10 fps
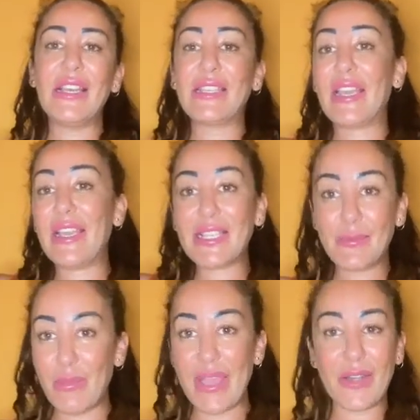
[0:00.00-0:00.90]
che
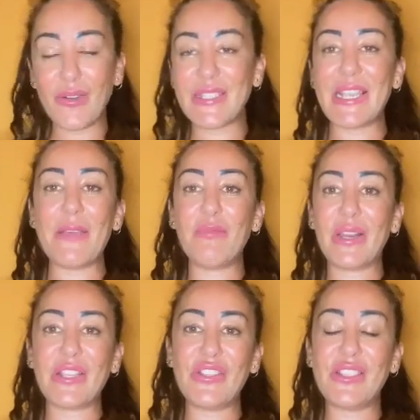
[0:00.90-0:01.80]
sperano sempre
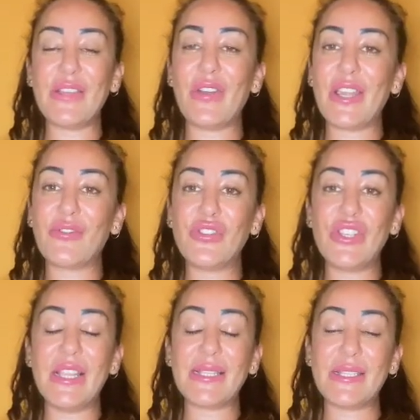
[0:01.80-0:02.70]
che ci sia una
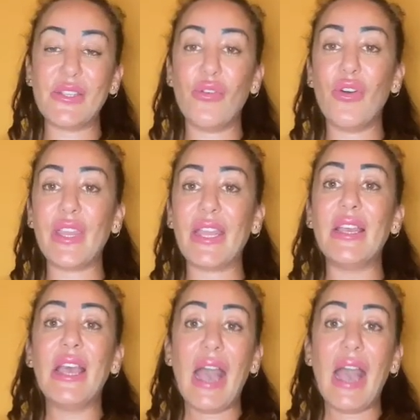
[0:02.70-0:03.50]
riconciliazione,